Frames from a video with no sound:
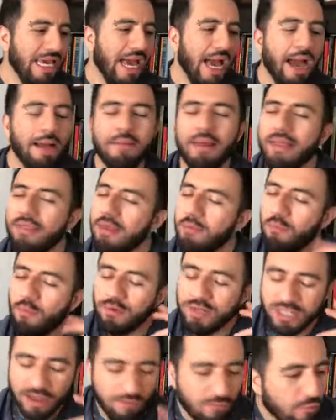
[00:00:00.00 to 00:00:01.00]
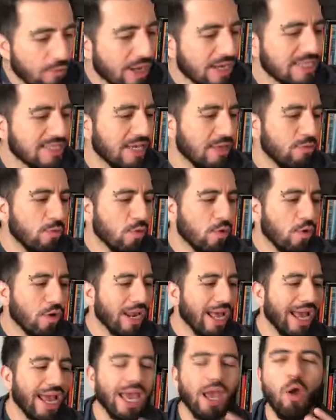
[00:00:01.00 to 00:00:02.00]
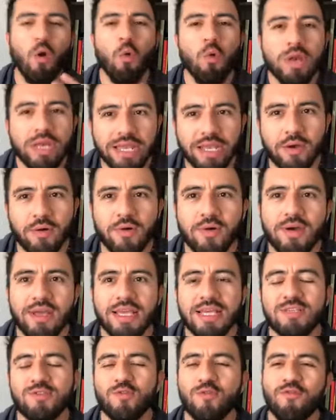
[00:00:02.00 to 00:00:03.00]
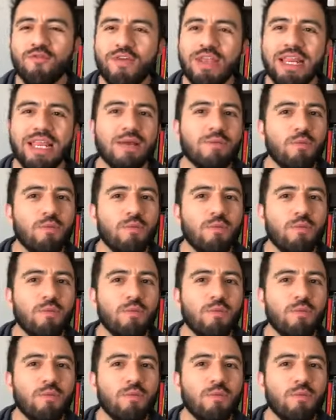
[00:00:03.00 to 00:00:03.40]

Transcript: Habla de mucha fuerza, de un coraje único y es un feeling